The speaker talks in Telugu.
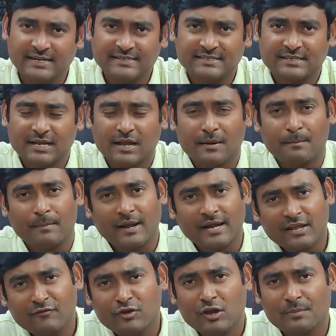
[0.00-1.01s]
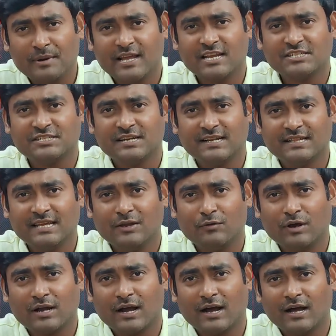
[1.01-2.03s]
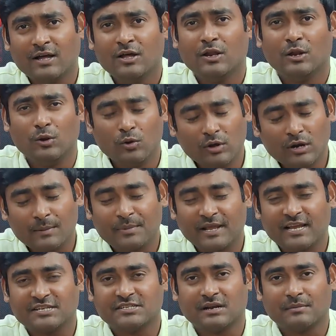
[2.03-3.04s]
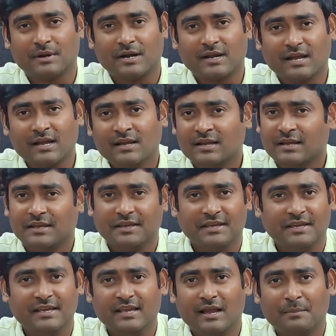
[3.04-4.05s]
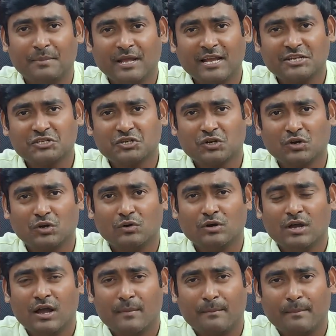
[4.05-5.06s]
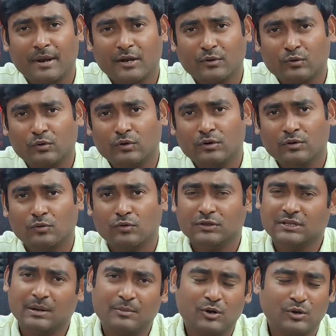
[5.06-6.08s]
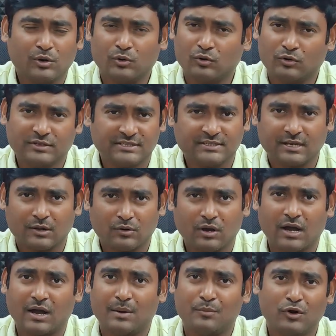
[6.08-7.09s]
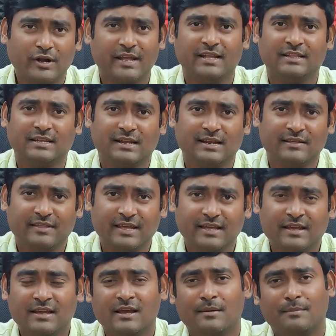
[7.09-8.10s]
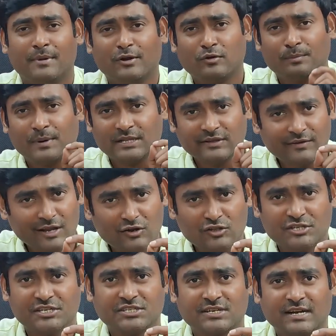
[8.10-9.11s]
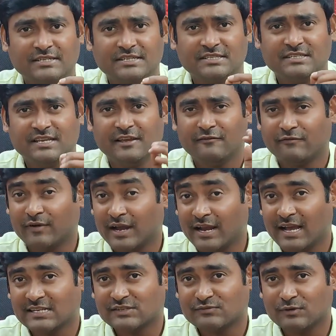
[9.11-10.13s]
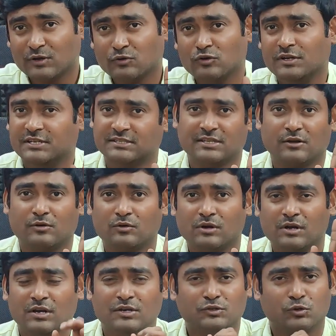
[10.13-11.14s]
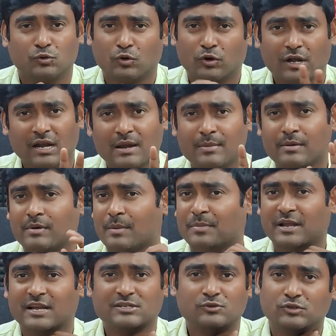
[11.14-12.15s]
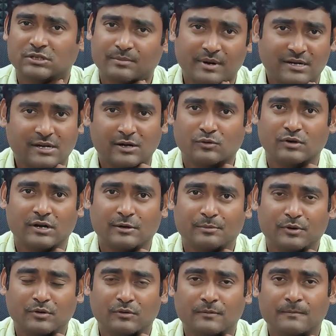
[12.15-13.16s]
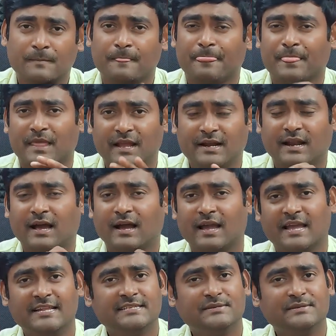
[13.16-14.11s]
ఫ్రెండ్స్ మనీ వ్యూ అప్లికేషన్ అనేది ఒక లోన్ అప్లికేషన్ అనమాట ఈ అప్లికేషన్లో మనకు కొంత అమౌంట్లో లోన్ ఇస్తారు ఆ అమౌంట్ ఏంటి అనేది మనకు పదివేల నుంచి స్టార్ట్ చేసి ఫైవ్ ల్యాక్స్ వరకు ఇస్తారు సో టోటల్గా మనం అప్లికేషన్ గురించి మాట్లాడుకున్నప్పుడు ఇక్కడ